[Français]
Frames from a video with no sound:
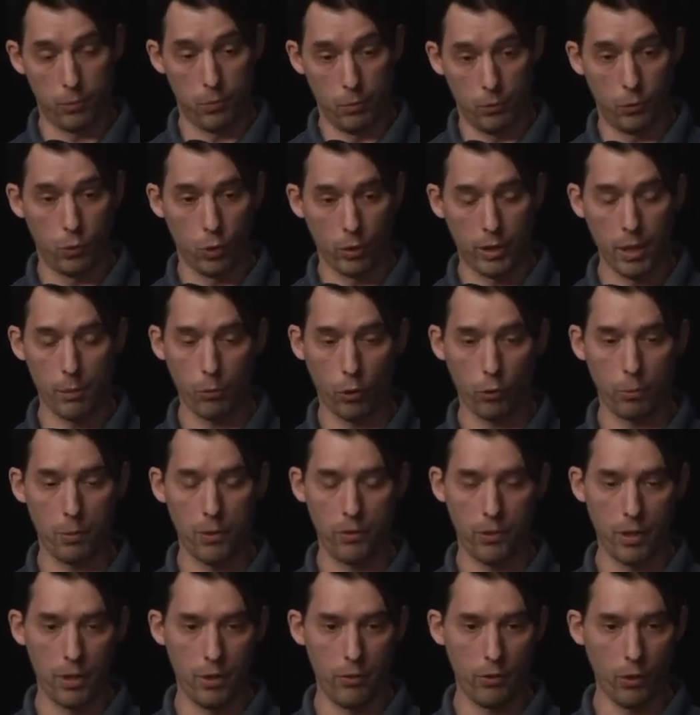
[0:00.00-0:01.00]
totalement
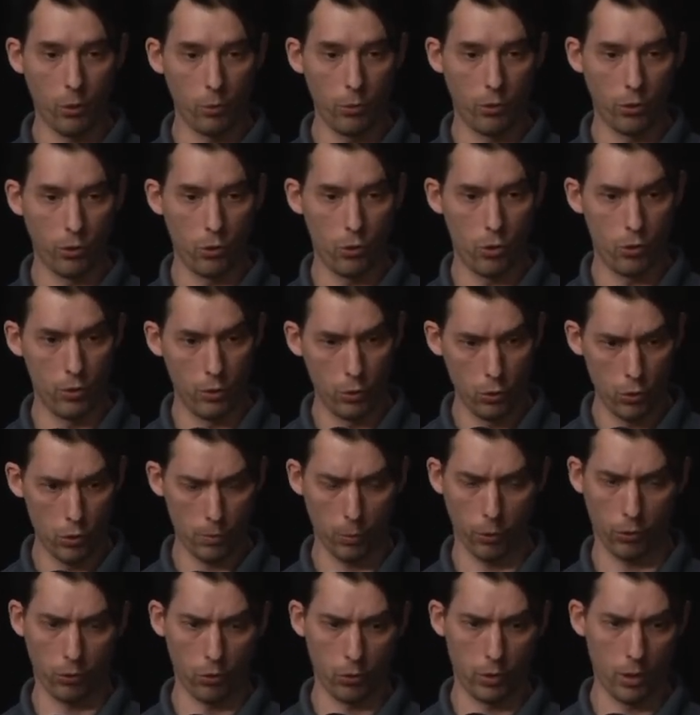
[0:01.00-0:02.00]
spécialisé en musique de jeux vidéo. Je
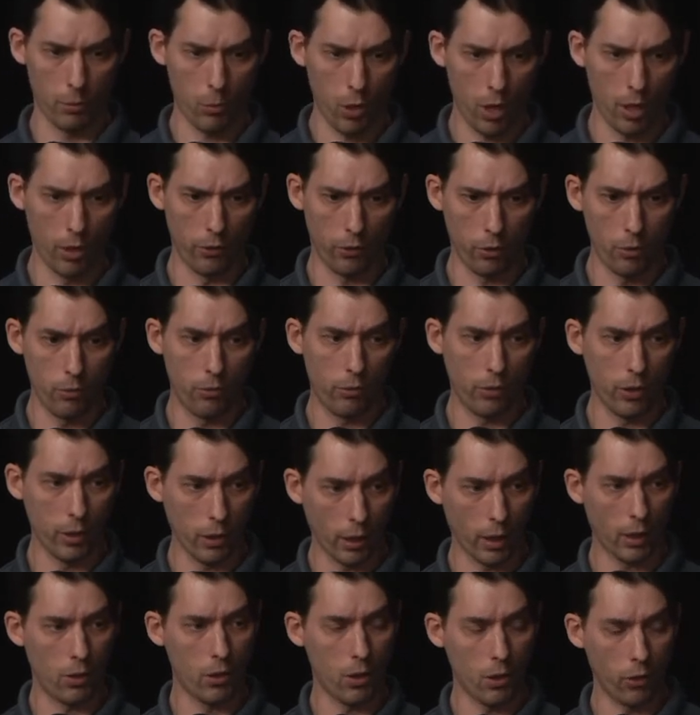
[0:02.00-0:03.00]
pense notamment à Something
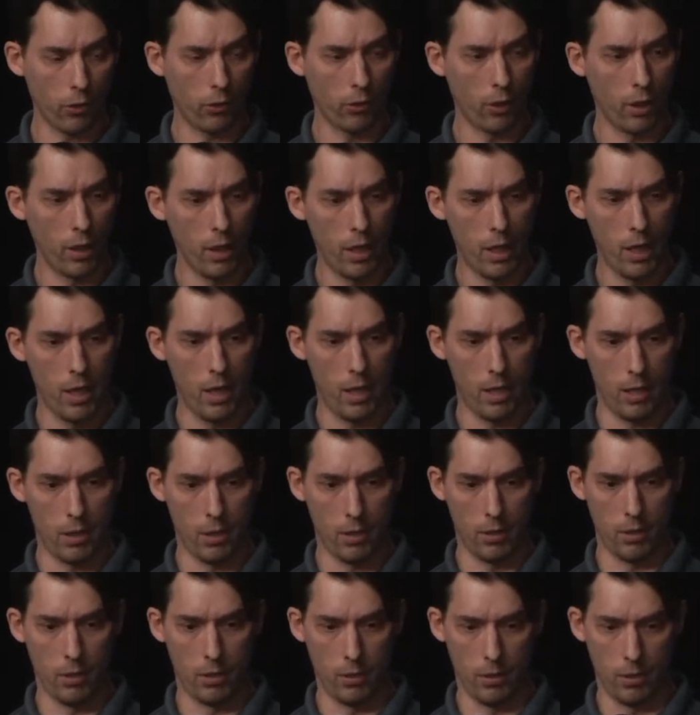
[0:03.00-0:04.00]
Records
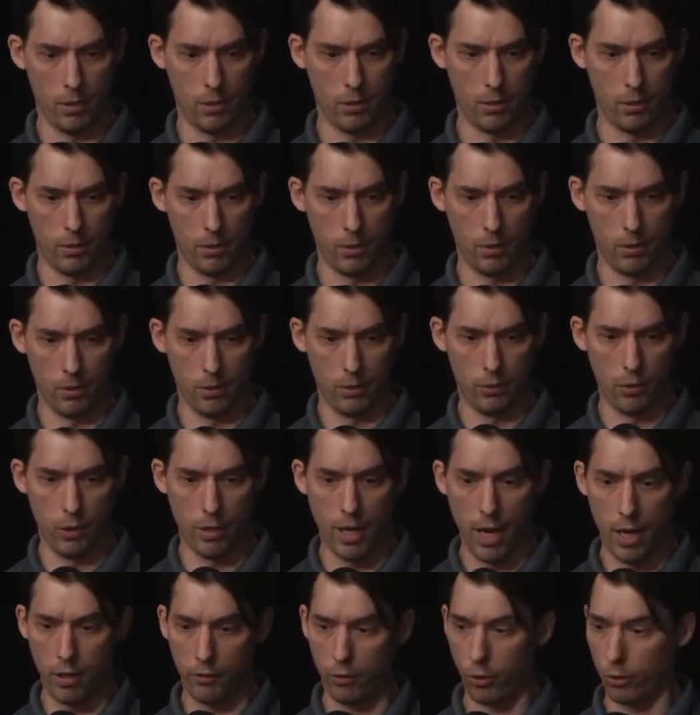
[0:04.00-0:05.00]
euh, de
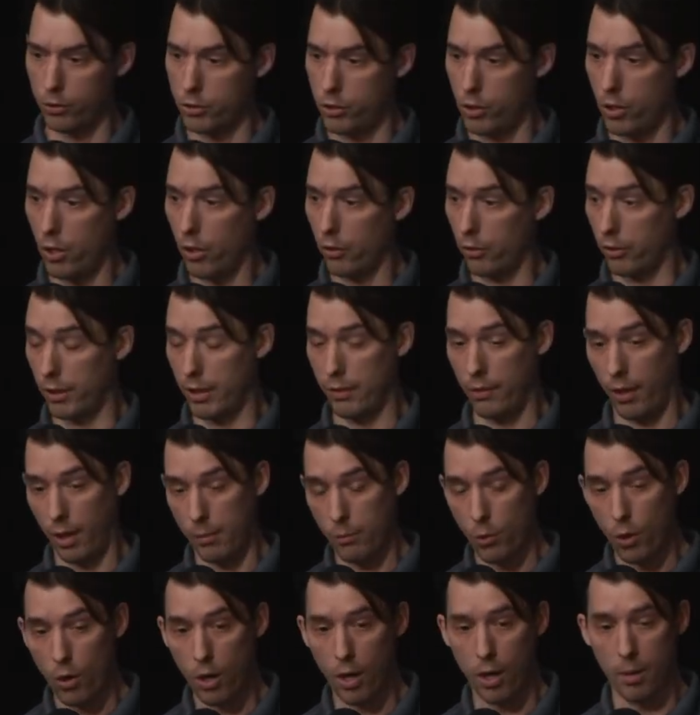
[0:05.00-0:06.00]
Niles Rogers, qui est
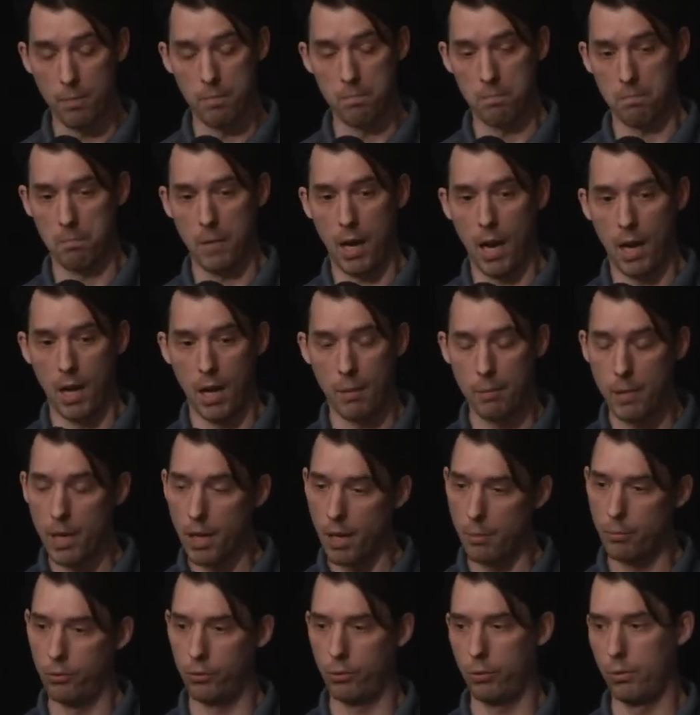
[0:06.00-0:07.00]
vraiment un, label
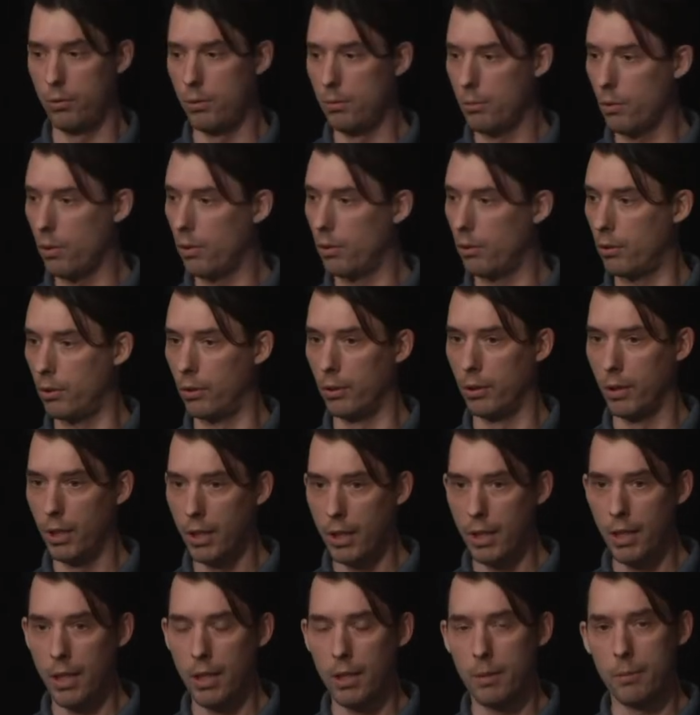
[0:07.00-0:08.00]
absolument
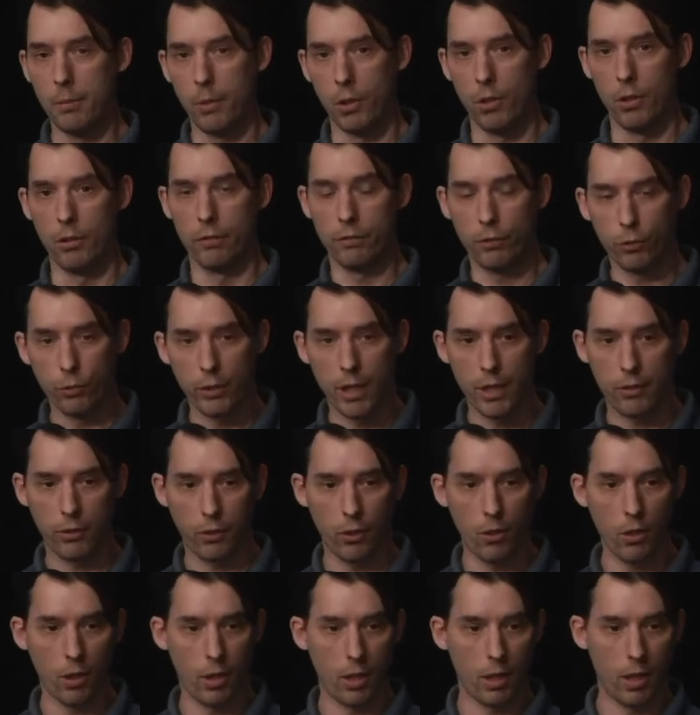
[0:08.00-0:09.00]
euh,
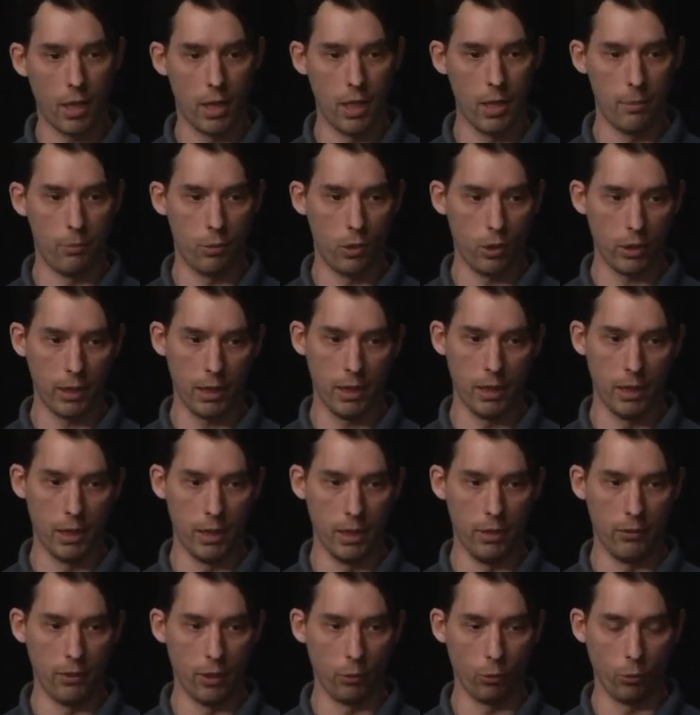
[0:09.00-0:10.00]
fondateur. Hein. À l'époque,
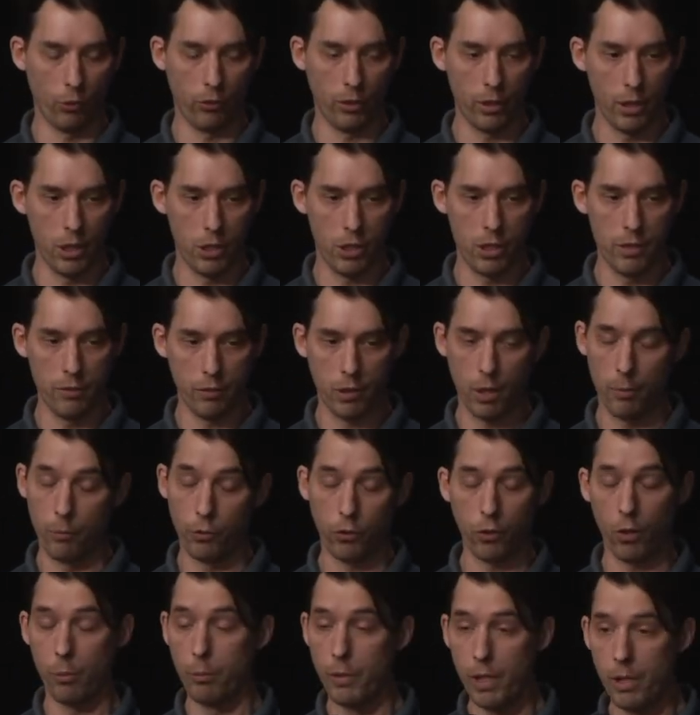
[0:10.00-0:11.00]
ils, annonçaient des chiffres comme
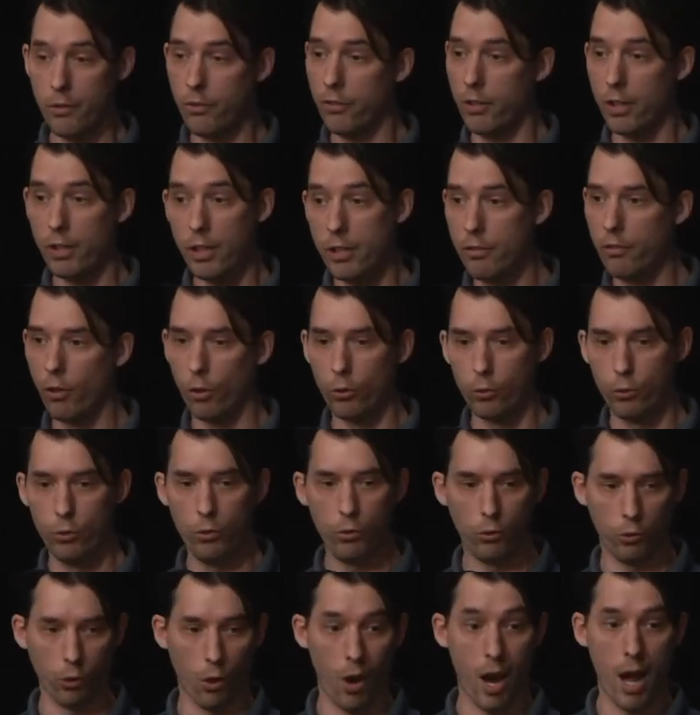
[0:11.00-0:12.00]
100 000 CD vendus
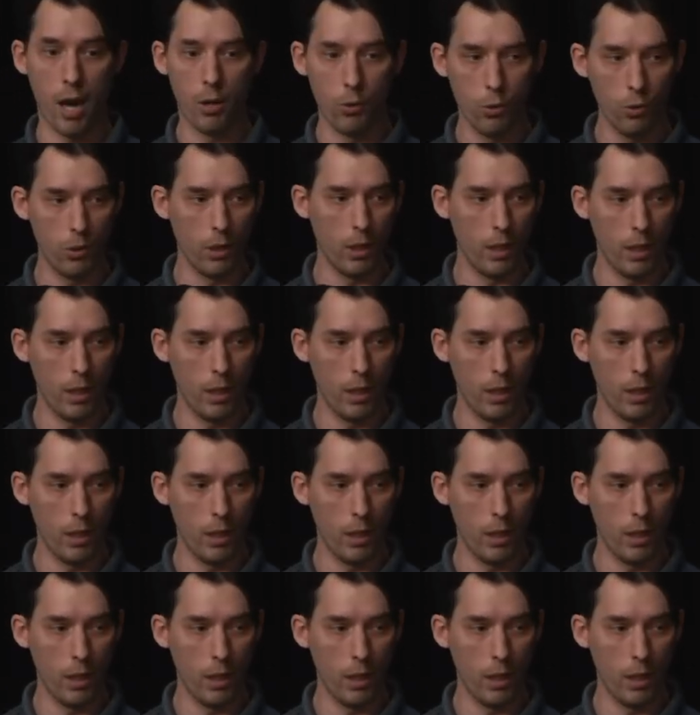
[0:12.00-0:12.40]
sur Halo.